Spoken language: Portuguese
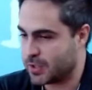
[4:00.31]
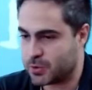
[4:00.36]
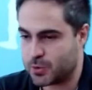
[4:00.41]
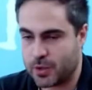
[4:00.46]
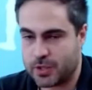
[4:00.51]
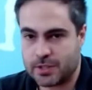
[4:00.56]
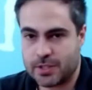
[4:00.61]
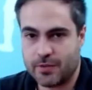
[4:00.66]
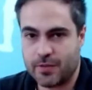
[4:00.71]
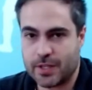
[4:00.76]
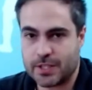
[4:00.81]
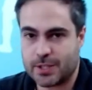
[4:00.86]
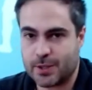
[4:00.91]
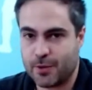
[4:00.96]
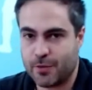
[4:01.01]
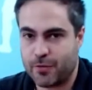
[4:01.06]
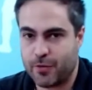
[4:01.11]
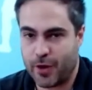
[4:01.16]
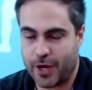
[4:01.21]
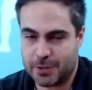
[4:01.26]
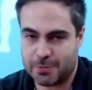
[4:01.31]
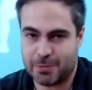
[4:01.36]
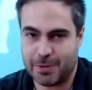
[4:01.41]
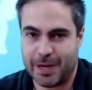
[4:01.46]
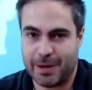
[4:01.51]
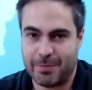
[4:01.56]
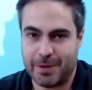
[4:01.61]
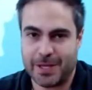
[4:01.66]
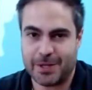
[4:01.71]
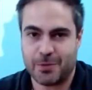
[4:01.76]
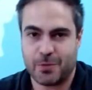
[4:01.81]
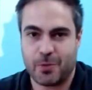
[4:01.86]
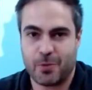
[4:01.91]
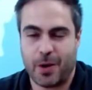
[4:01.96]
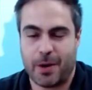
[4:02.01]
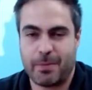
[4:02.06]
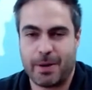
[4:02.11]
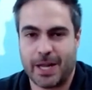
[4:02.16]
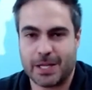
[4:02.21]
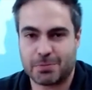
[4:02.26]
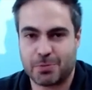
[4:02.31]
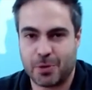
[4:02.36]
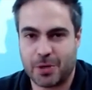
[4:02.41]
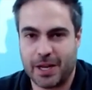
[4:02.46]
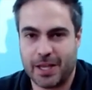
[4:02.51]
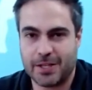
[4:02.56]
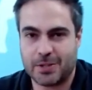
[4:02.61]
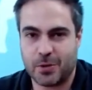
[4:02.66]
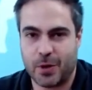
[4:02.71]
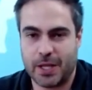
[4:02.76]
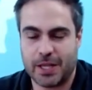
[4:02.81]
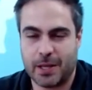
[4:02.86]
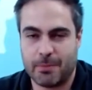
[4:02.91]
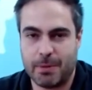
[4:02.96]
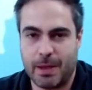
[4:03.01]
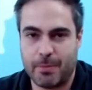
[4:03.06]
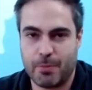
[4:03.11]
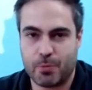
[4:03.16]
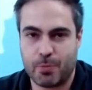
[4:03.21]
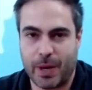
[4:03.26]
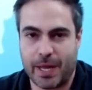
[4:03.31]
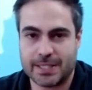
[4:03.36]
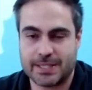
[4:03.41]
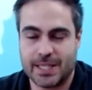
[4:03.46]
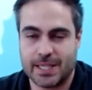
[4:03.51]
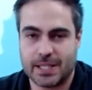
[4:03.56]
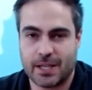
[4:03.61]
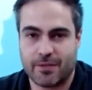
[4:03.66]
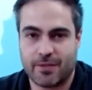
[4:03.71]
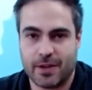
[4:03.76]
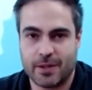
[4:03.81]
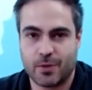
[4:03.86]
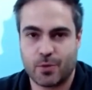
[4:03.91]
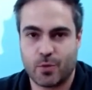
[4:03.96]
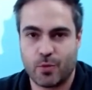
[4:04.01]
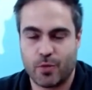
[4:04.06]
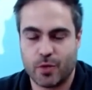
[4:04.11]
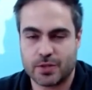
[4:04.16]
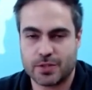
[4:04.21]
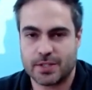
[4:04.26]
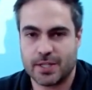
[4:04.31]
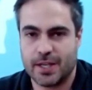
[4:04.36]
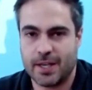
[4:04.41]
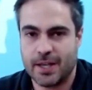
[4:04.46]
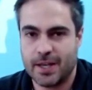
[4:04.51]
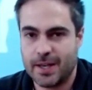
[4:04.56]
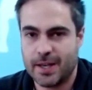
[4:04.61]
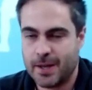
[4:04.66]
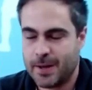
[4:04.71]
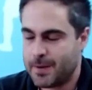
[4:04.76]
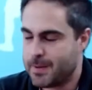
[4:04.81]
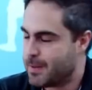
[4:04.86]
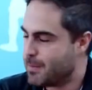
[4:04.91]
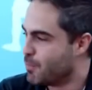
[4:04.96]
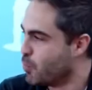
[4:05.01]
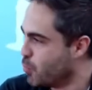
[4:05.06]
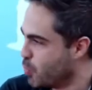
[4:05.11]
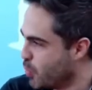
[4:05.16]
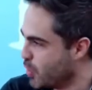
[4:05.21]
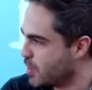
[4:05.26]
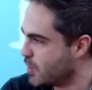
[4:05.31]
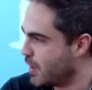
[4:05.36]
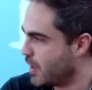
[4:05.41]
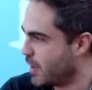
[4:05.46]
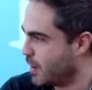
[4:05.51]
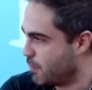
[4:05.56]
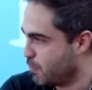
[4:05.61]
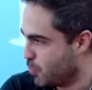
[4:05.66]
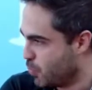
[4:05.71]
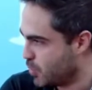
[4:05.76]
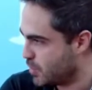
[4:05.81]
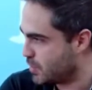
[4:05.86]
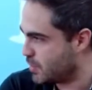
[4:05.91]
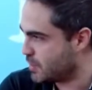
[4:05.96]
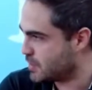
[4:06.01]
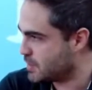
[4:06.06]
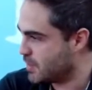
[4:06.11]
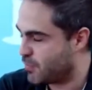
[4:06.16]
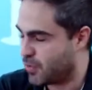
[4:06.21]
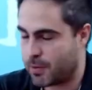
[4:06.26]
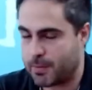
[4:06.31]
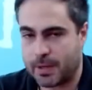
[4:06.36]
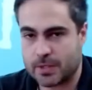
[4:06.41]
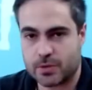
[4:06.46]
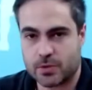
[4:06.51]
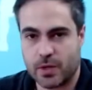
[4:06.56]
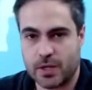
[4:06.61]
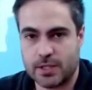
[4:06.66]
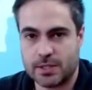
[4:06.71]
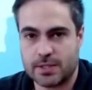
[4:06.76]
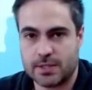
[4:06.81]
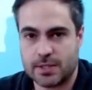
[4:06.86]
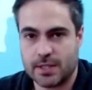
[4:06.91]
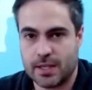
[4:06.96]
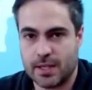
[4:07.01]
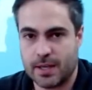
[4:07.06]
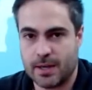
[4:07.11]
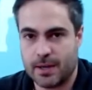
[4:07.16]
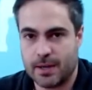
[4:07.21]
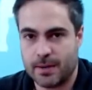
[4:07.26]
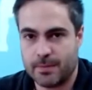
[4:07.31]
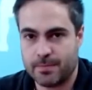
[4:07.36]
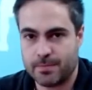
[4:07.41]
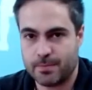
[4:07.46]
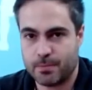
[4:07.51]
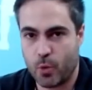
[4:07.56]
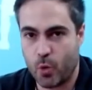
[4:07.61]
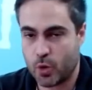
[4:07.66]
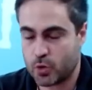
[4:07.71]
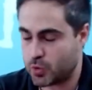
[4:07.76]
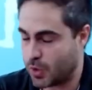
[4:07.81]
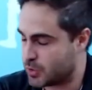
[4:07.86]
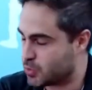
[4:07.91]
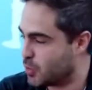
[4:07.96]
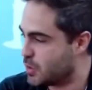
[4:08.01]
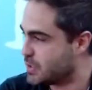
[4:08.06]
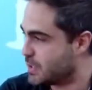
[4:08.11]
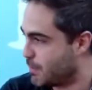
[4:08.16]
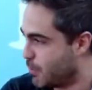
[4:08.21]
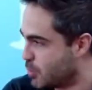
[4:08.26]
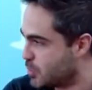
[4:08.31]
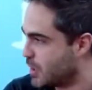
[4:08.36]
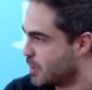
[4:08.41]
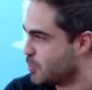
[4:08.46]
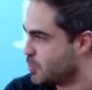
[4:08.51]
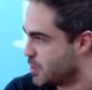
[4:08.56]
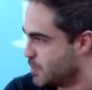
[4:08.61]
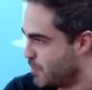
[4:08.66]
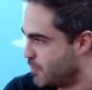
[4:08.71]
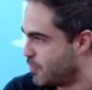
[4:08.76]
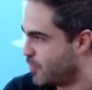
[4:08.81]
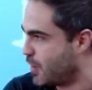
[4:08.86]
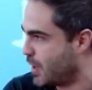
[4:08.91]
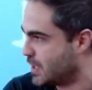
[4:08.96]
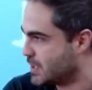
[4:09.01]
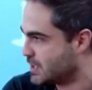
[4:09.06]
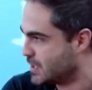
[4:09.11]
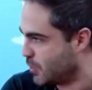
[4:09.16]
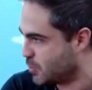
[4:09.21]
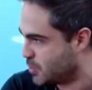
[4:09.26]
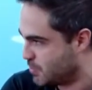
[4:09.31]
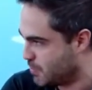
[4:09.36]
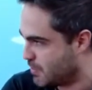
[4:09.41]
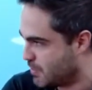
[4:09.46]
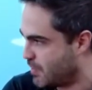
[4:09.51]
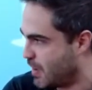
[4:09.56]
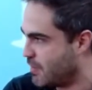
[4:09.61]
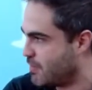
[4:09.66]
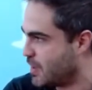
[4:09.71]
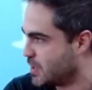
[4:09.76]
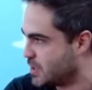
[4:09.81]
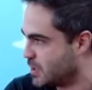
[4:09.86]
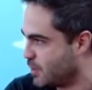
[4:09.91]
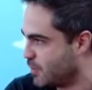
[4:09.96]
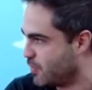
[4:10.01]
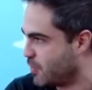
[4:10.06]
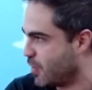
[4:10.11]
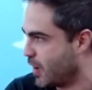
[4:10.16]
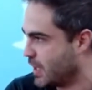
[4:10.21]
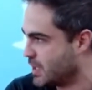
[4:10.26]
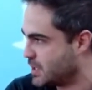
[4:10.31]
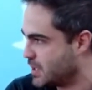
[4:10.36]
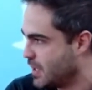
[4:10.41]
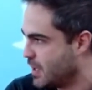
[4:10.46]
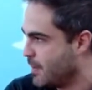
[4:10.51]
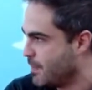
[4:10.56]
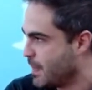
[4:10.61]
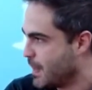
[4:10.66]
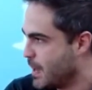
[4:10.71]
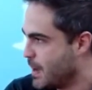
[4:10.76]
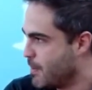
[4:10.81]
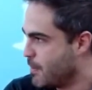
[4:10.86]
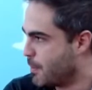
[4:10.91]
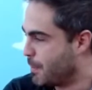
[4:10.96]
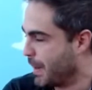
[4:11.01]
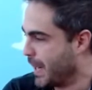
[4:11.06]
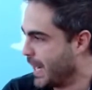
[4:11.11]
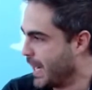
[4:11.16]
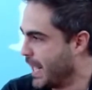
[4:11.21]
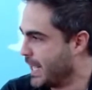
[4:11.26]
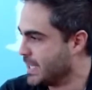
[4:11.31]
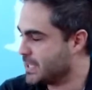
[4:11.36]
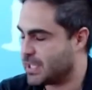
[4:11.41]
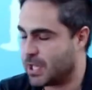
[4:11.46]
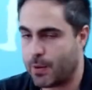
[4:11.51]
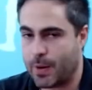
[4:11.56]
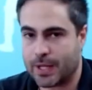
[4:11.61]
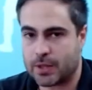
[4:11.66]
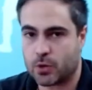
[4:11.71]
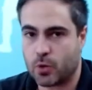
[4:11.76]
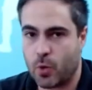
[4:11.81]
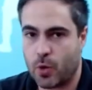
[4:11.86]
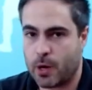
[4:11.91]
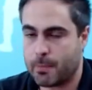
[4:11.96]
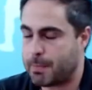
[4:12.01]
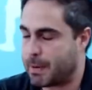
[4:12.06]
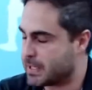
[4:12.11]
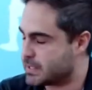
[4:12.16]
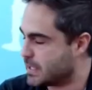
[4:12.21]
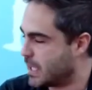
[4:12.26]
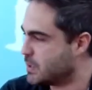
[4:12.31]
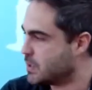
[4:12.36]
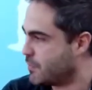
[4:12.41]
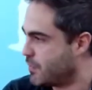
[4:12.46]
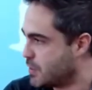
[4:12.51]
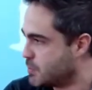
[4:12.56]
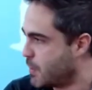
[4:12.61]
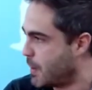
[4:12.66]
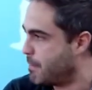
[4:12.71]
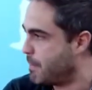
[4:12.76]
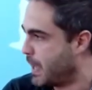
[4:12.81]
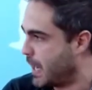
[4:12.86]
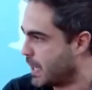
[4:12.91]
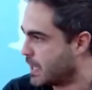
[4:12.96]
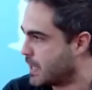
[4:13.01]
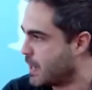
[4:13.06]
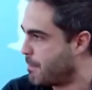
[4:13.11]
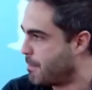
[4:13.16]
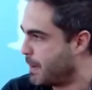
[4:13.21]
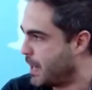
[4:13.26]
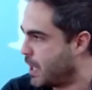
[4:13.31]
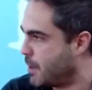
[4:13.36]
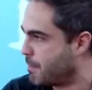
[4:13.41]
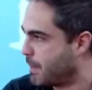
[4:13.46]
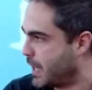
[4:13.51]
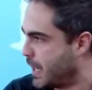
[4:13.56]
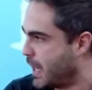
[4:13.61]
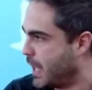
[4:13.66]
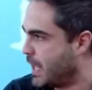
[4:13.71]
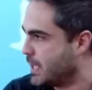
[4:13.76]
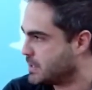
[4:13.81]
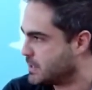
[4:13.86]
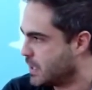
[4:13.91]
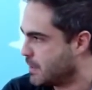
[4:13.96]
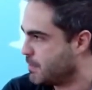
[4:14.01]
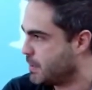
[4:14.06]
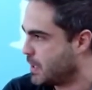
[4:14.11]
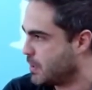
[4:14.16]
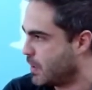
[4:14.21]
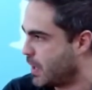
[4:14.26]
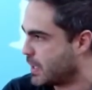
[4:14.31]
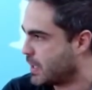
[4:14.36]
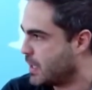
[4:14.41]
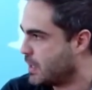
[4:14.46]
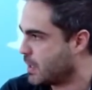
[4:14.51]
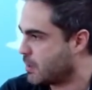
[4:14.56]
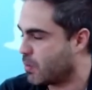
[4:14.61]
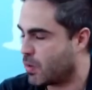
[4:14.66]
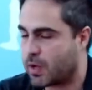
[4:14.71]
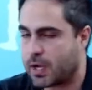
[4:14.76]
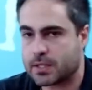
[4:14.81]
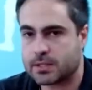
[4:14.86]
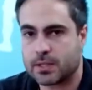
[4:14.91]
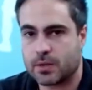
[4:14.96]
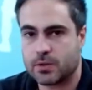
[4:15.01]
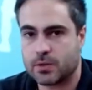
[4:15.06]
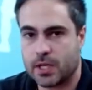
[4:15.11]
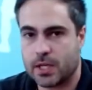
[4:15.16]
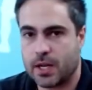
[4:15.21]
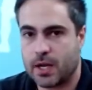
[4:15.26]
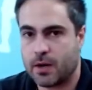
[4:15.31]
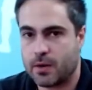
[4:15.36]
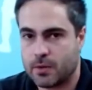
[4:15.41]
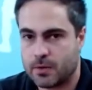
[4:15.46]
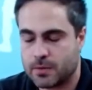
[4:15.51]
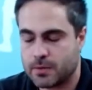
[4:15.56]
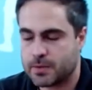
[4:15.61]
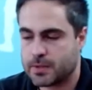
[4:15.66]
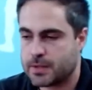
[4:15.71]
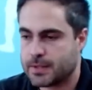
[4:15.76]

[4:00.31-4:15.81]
Azures investindo forte. Primeiramente, um abraço pro Cleiton aí também. Um prazer estar falando com você. Muito legal, muitas informações uh, boas. O Azures está montando um time forte, né? Um time que vem investindo é. forte o Paranaense. Não à toa, ano passado já fez uma bela campanha no Paranaense, terminando na quinta colocação é. geral.